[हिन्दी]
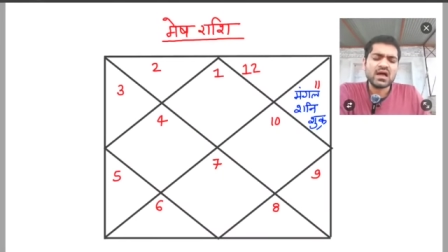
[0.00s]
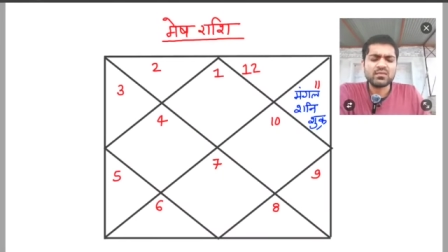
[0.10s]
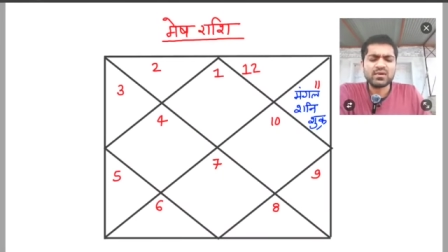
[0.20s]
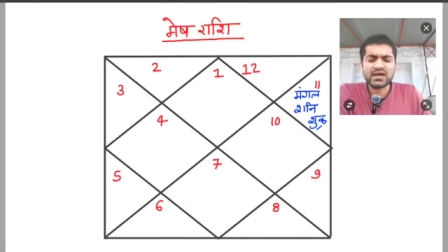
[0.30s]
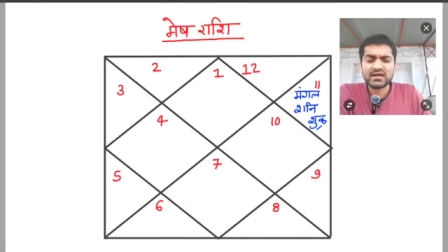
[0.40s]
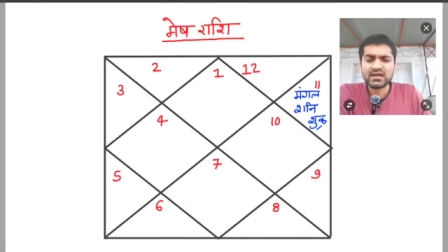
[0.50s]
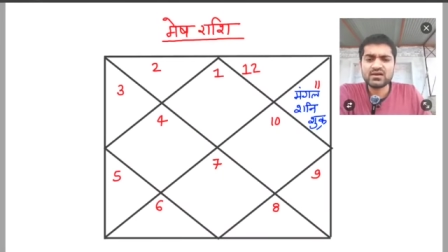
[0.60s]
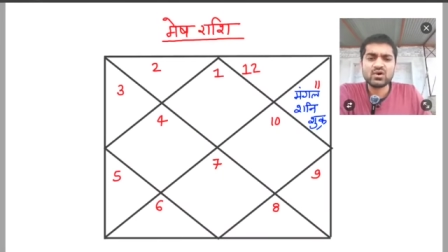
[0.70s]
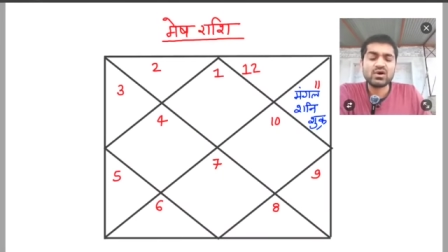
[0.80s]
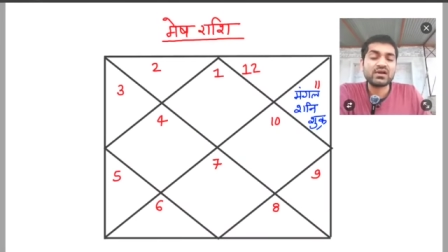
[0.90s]
अब हर
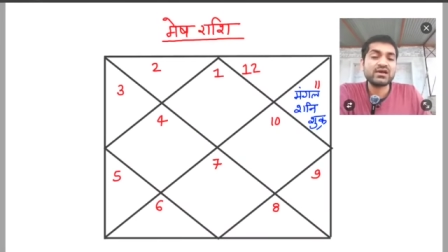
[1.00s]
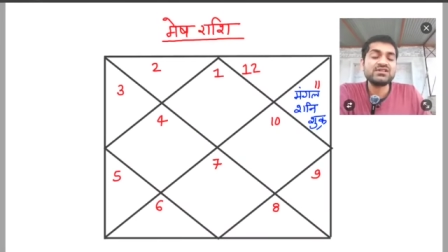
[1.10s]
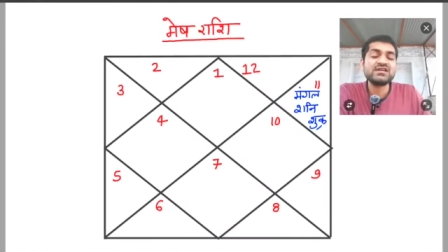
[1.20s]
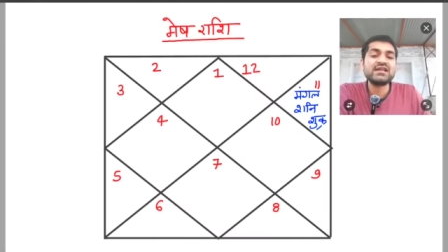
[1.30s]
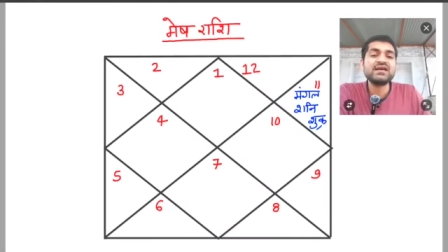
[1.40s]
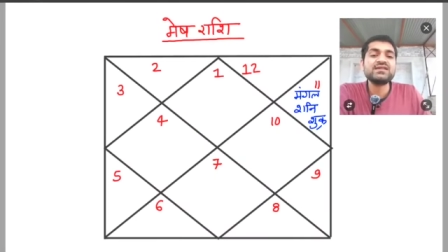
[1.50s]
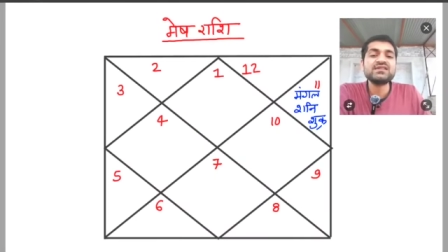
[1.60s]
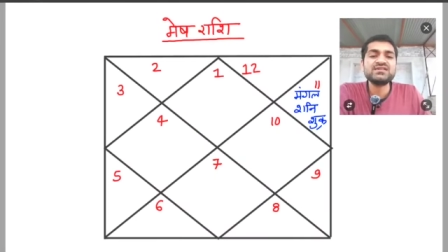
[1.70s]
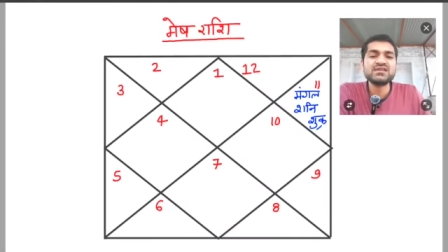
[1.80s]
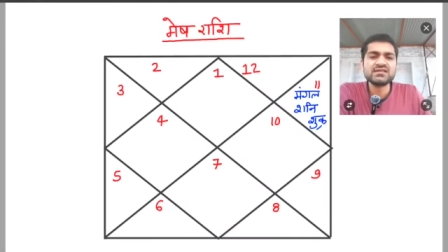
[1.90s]
लग्न और राशि के लिए
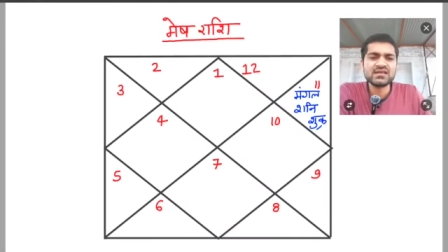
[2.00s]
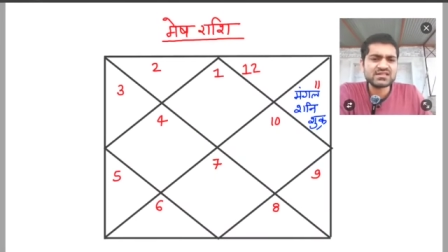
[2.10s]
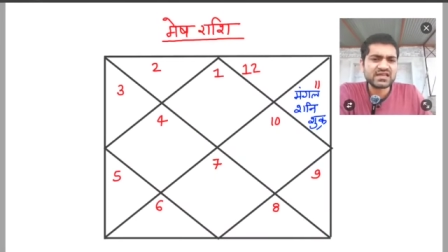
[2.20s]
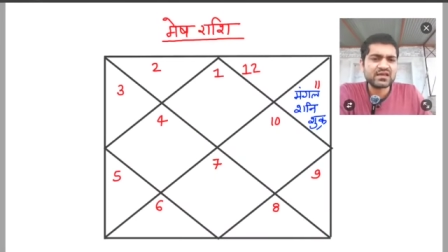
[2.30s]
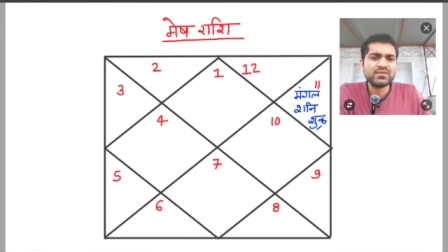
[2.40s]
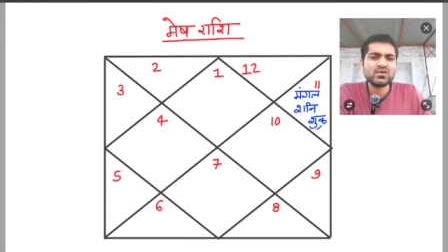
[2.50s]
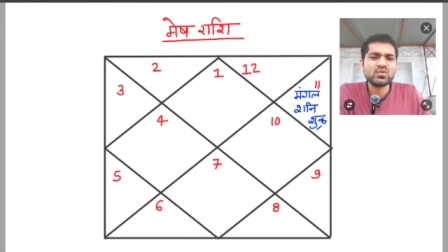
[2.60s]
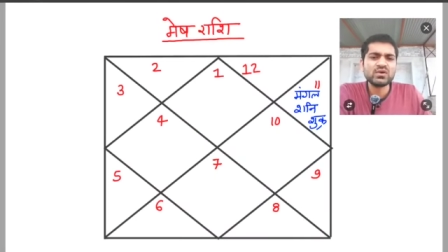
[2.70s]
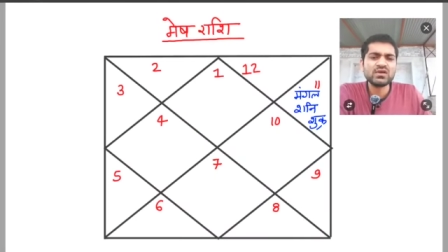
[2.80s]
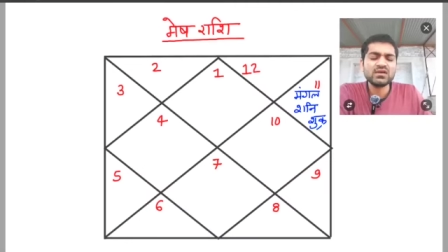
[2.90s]
चेंजेस किस टाइप के
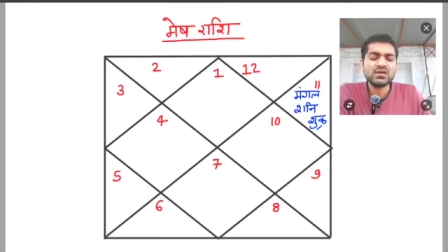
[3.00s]
होंगे